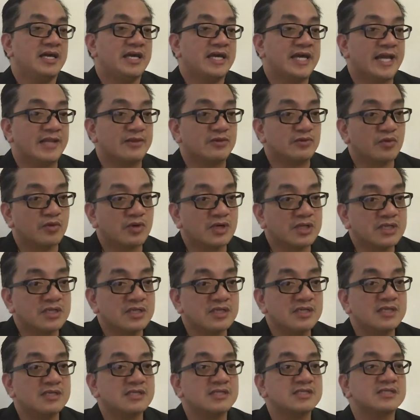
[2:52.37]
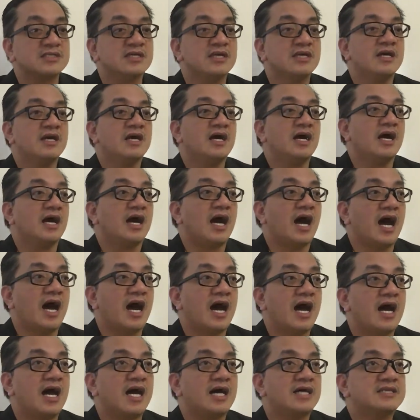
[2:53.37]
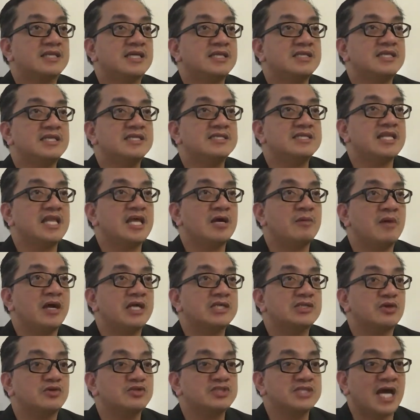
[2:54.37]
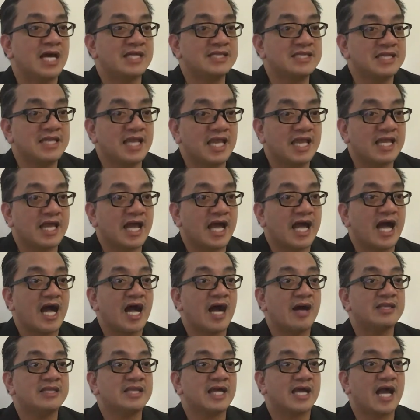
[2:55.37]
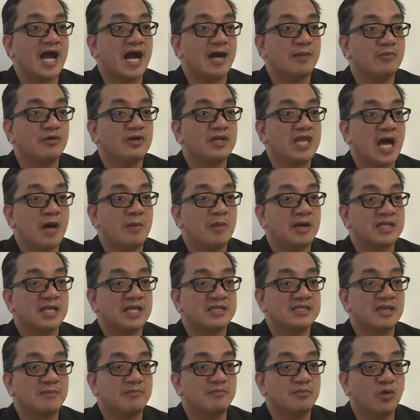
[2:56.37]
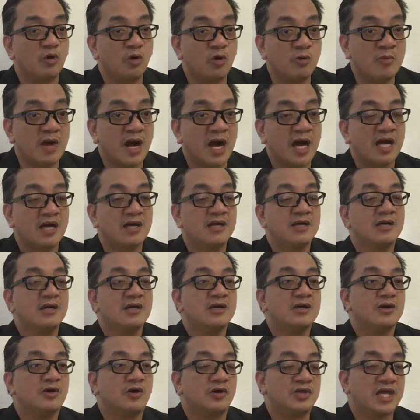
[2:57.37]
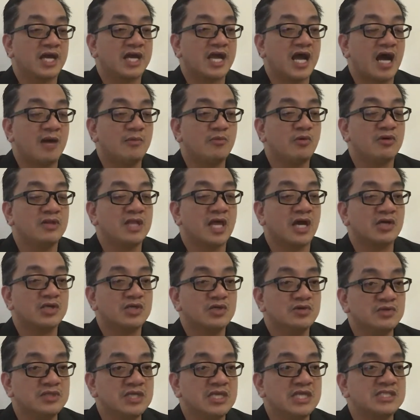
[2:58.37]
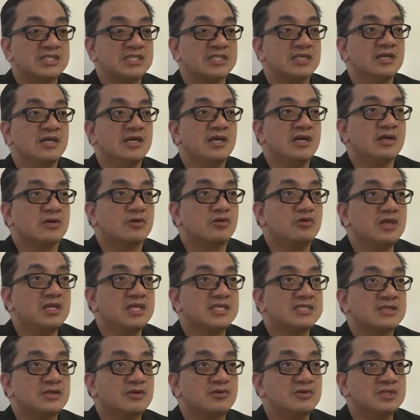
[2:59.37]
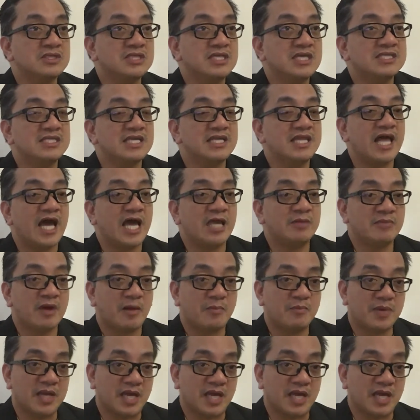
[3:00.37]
health workers, at hindi sila mga estudyante na naghahabol lamang ng diploma o naghahabol ng units, kundi sila ay mga